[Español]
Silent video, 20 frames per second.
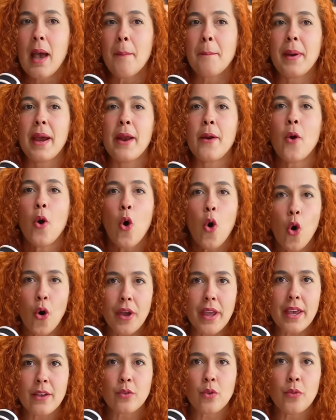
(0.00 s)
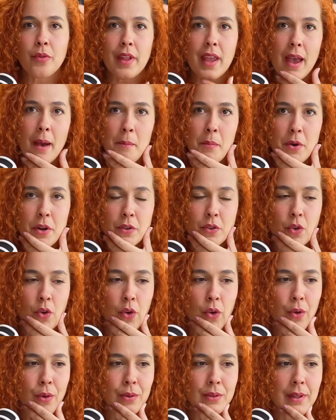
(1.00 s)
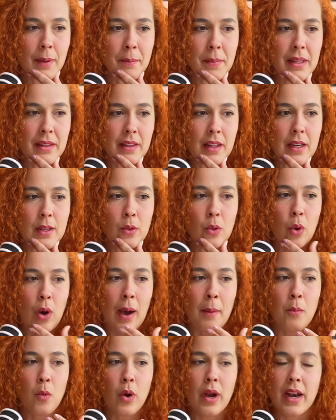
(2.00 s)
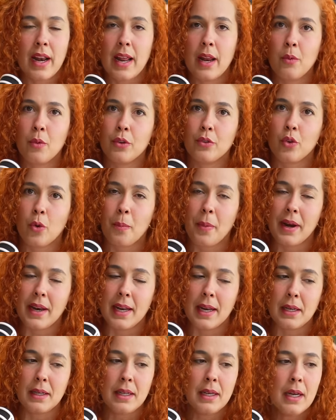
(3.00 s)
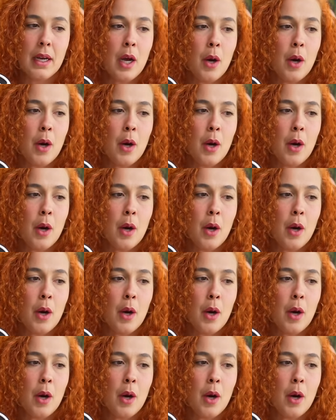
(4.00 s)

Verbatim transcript: Pero hoy es un día, por eso también tenido a mujeres en nuestro panel,